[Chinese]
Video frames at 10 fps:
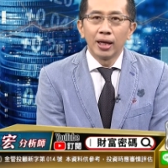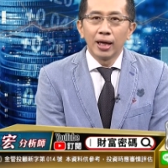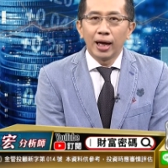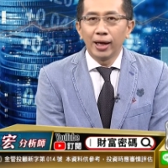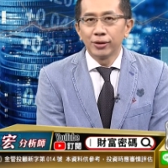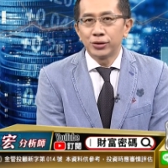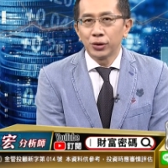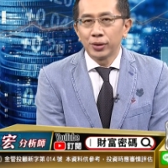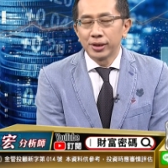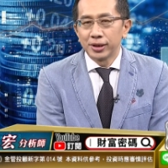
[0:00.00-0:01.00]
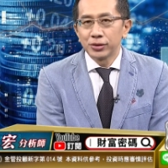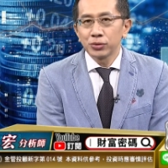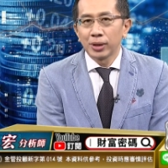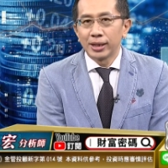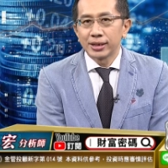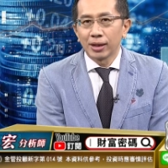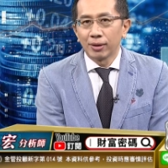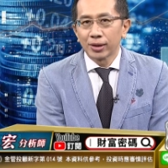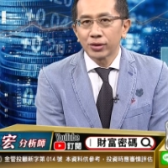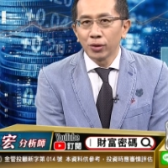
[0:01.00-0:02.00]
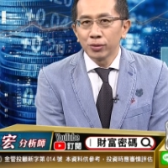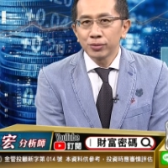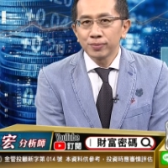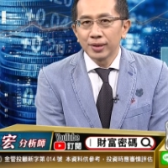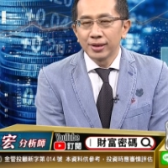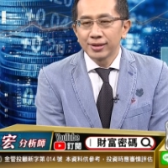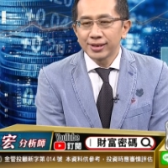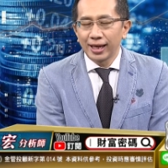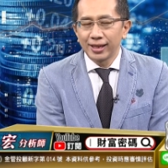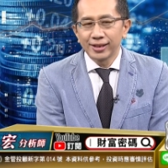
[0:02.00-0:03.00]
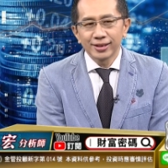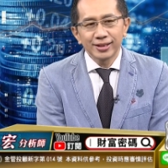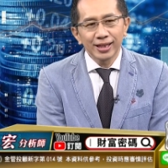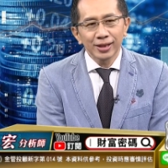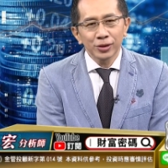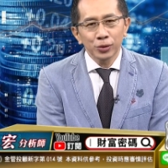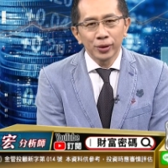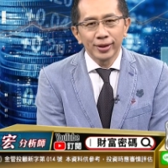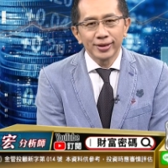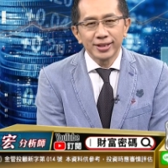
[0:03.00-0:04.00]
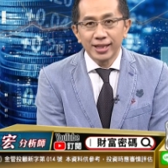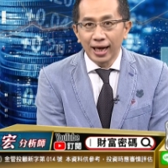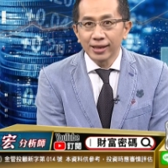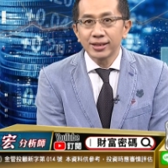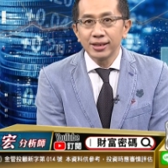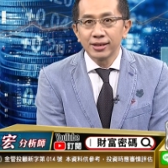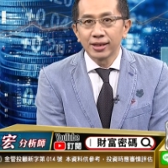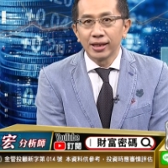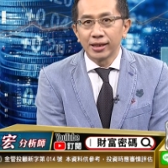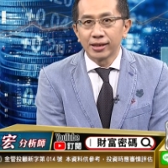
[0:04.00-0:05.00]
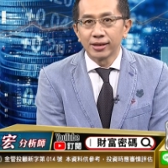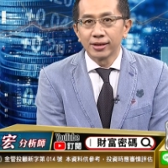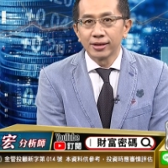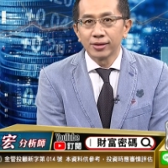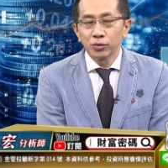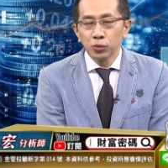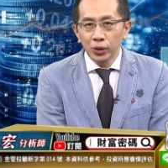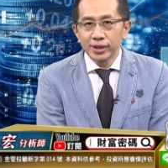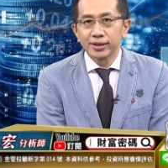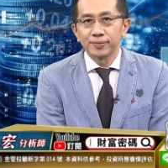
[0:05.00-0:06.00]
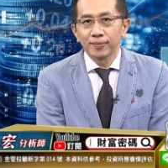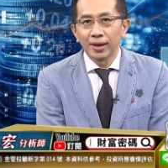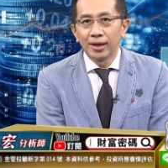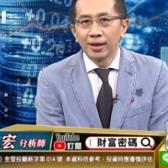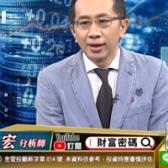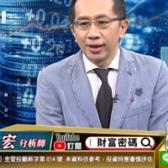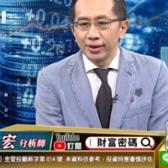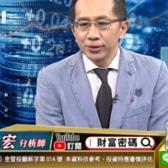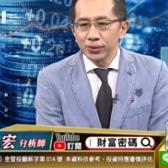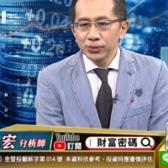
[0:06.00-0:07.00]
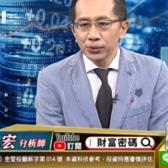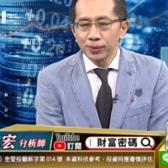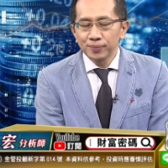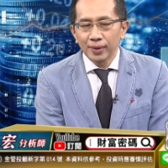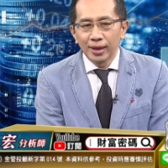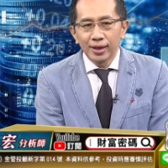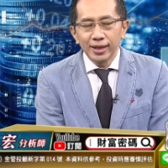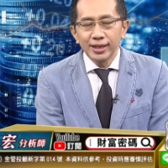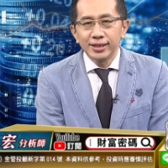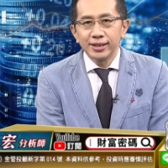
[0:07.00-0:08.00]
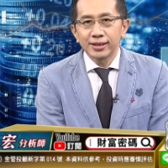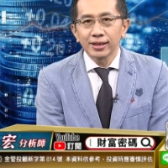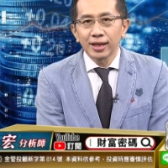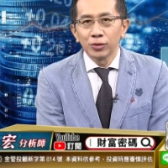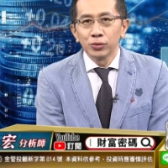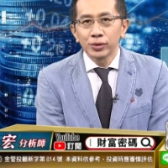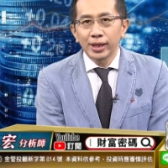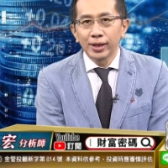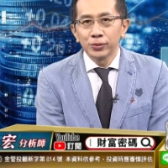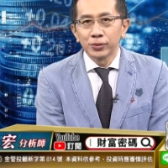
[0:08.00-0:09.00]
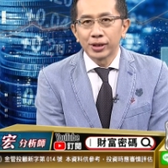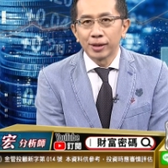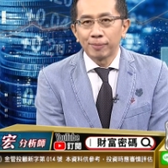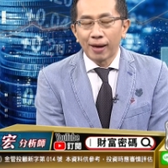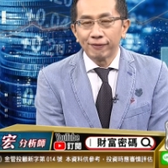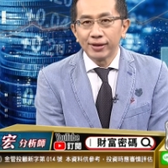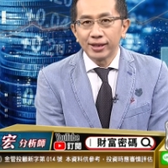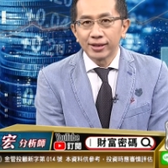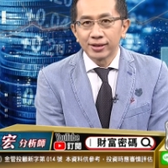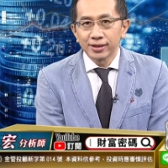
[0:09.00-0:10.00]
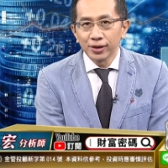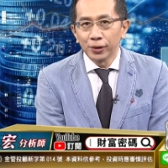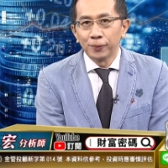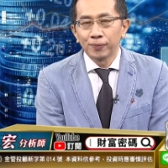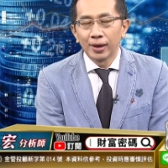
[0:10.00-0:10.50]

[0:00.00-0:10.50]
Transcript: 还有就业人数来讲的话，都在一个相对强劲的一个位置，也就是说。利息升到五点五个百分点之后，